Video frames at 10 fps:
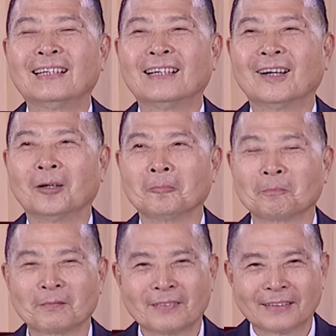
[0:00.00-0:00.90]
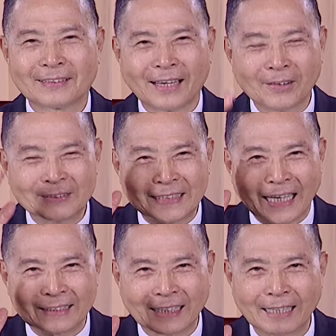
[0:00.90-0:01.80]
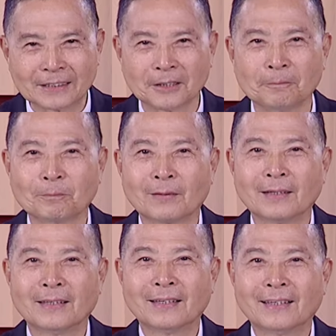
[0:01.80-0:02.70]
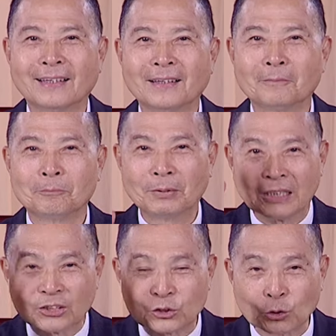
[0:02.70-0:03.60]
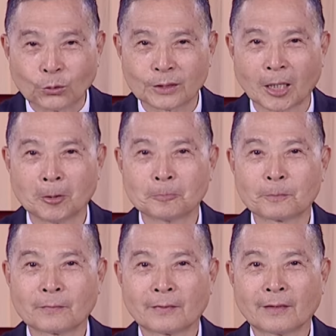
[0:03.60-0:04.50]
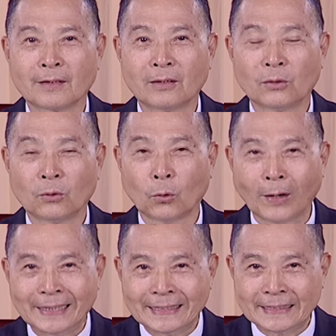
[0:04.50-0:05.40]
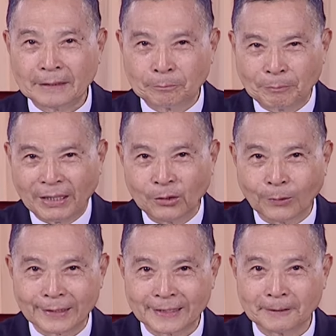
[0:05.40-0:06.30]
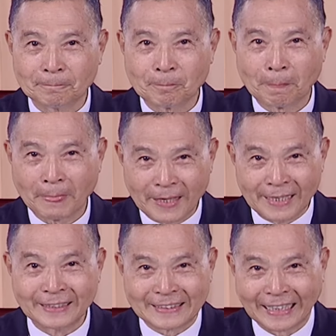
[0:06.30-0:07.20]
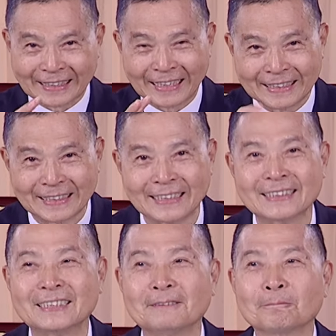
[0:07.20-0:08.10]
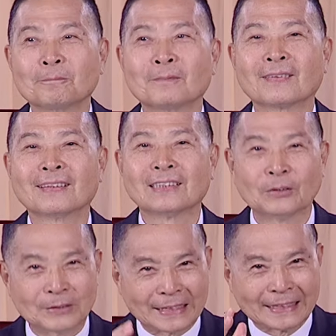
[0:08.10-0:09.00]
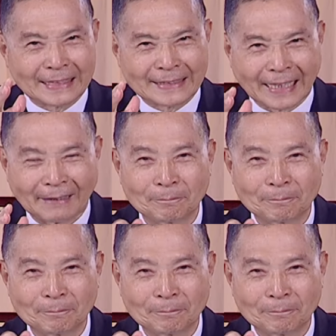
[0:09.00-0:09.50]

好，他要讲他的，不能受到环境变化的影响，他的情绪，他都继续讲。